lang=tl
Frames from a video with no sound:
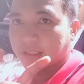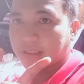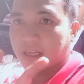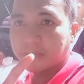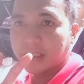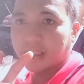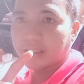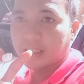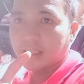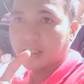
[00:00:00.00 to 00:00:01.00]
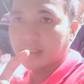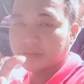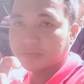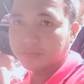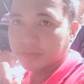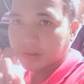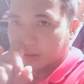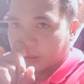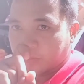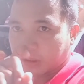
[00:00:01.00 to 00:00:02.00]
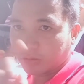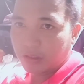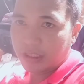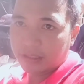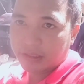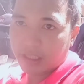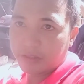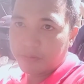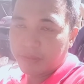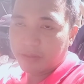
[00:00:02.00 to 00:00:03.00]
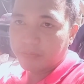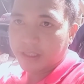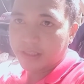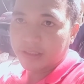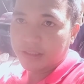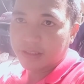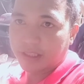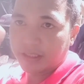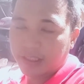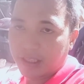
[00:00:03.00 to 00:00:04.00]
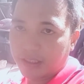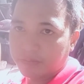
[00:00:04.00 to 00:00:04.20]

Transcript: namin, uh, patuloy lang tayo mag-pray kay God